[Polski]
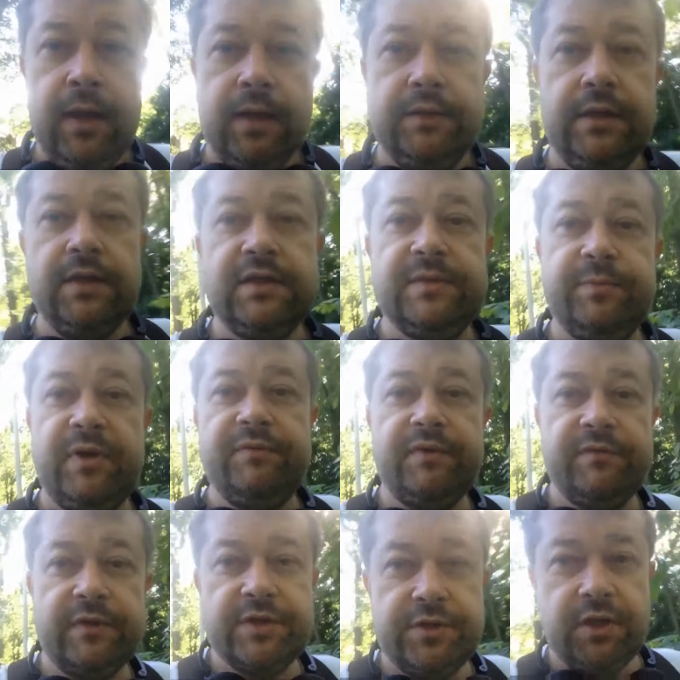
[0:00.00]
A teraz
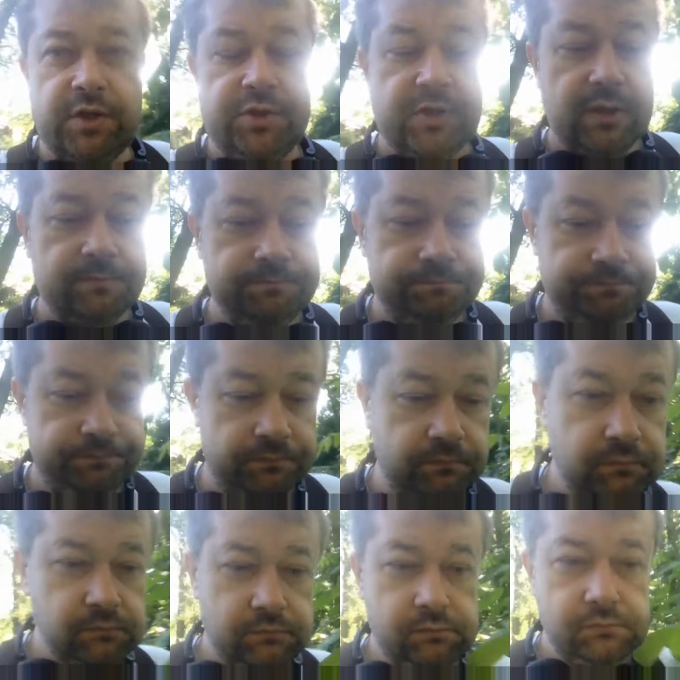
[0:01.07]
sprawa ważniejsza.
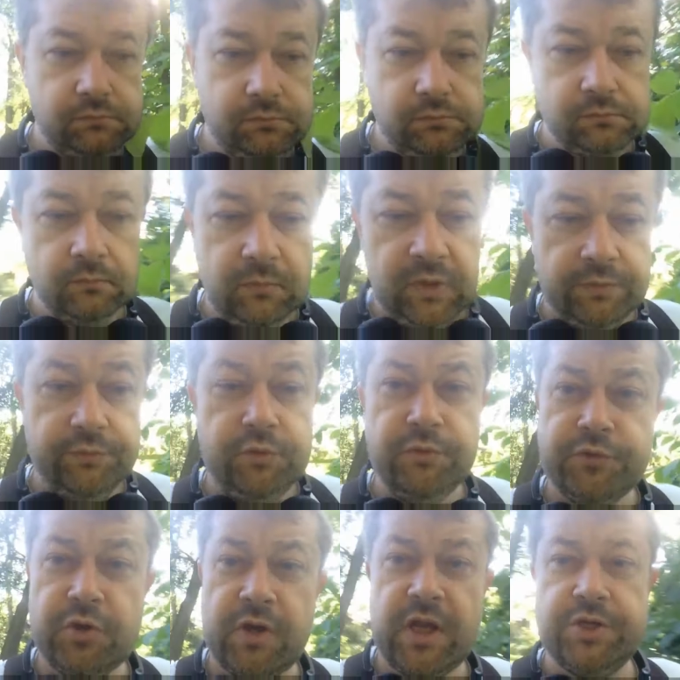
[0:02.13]
W dniu
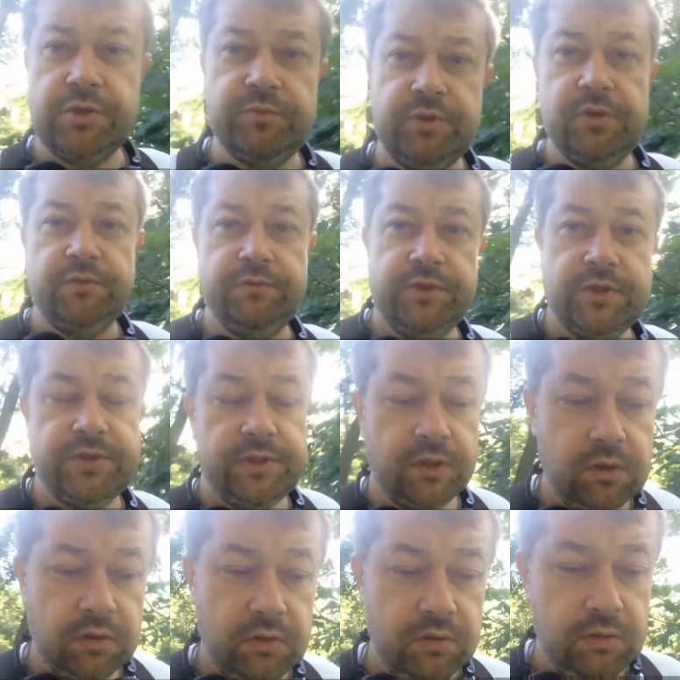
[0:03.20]
wczorajszym, czyli
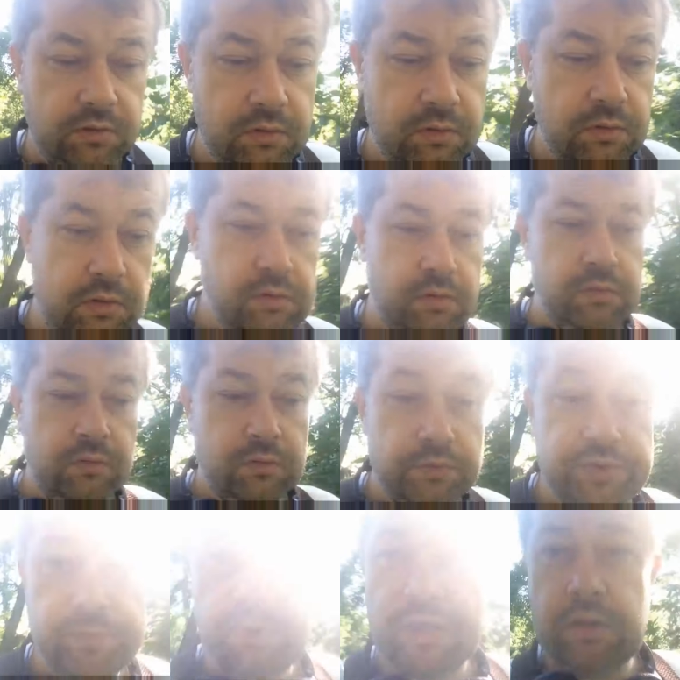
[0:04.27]

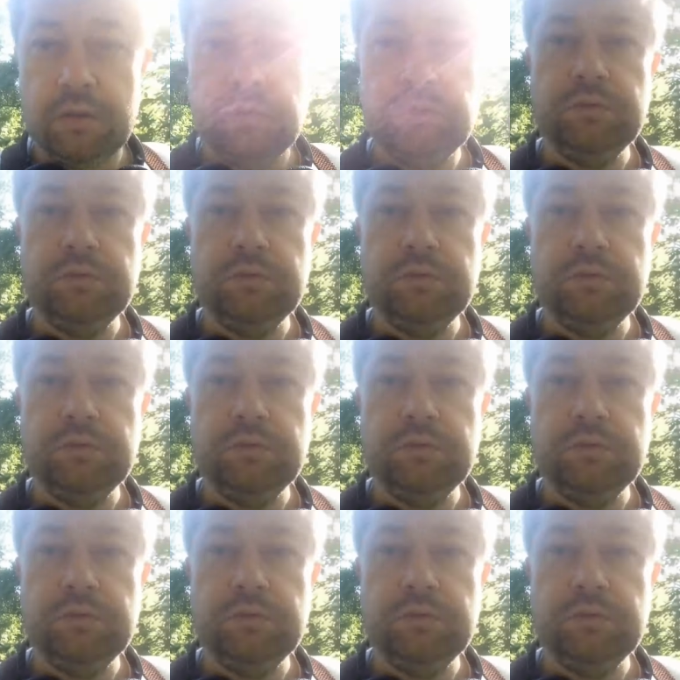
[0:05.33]
28